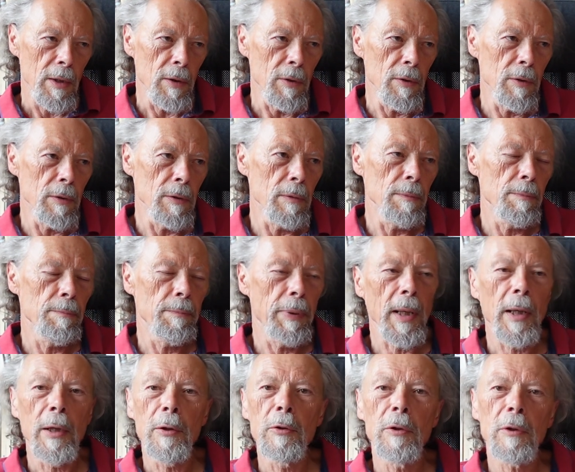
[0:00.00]
Euh,
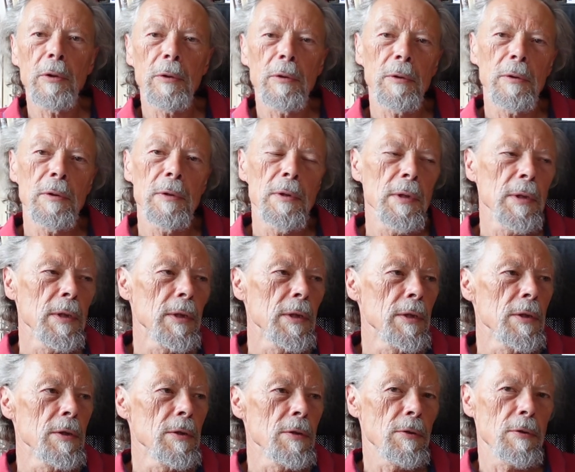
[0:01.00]
par ailleurs,
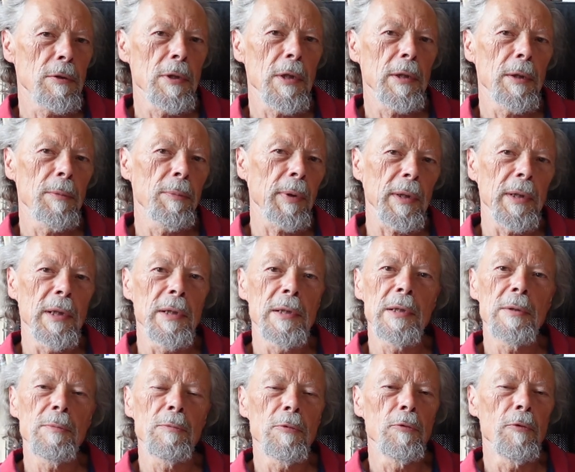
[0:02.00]
cet
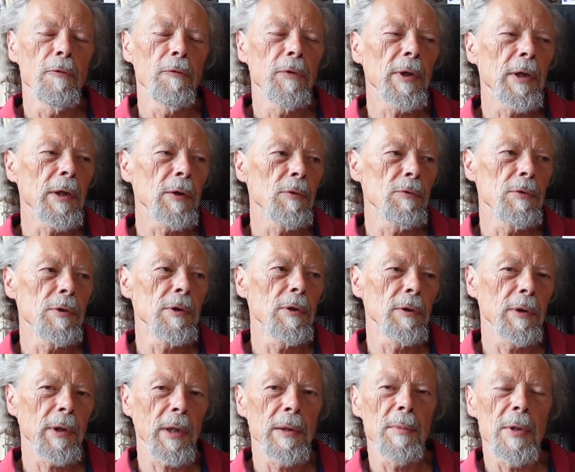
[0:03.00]
impérialisme ne fait qu'accuser
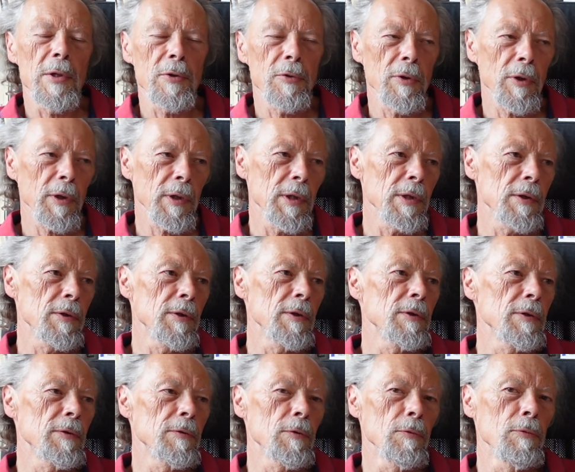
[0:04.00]
un trait majeur qui est
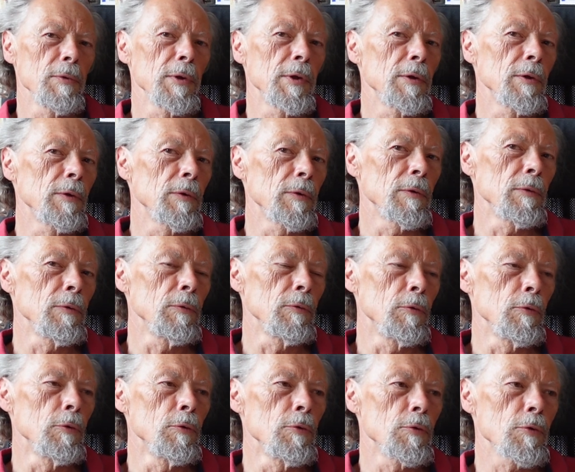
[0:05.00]
celui
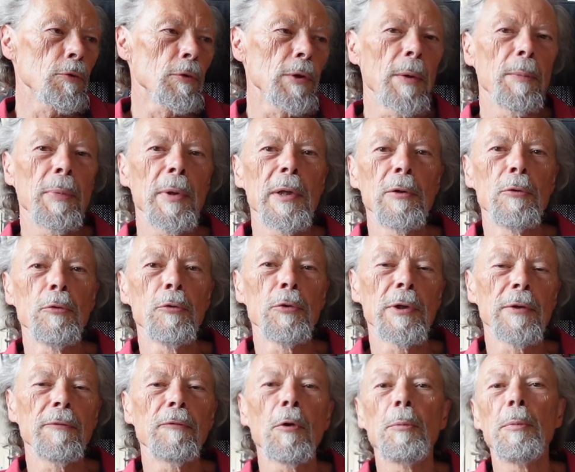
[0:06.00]
de ce qu'on appelle le
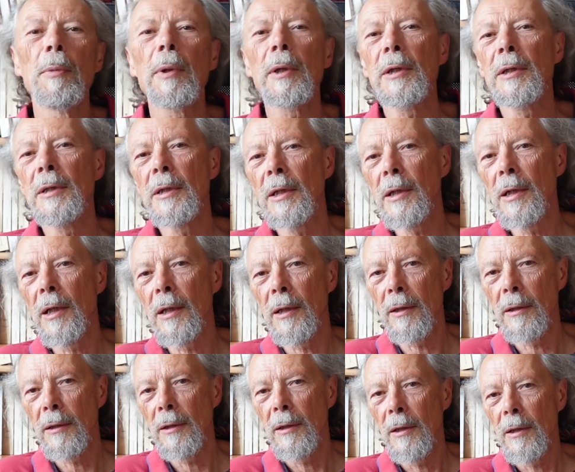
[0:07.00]
développement
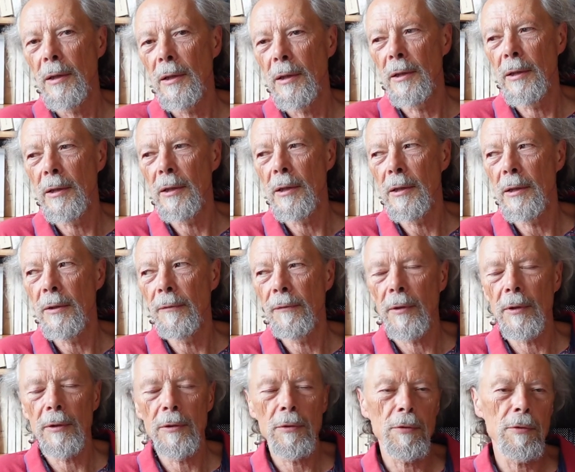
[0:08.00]
inégal des
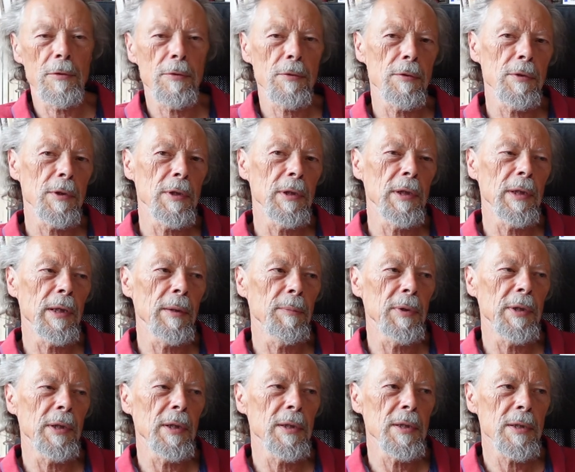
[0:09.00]
différentes sociétés
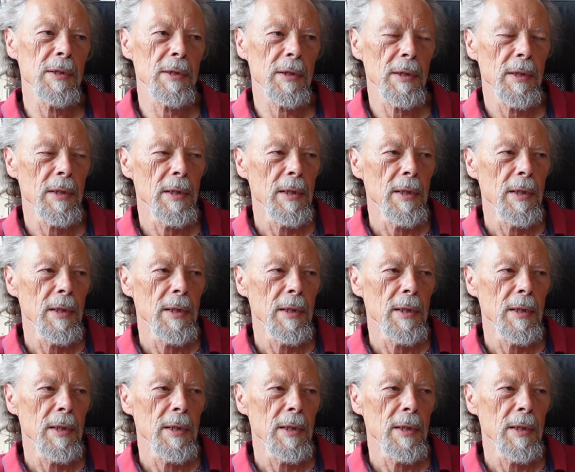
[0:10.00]
capitalistes.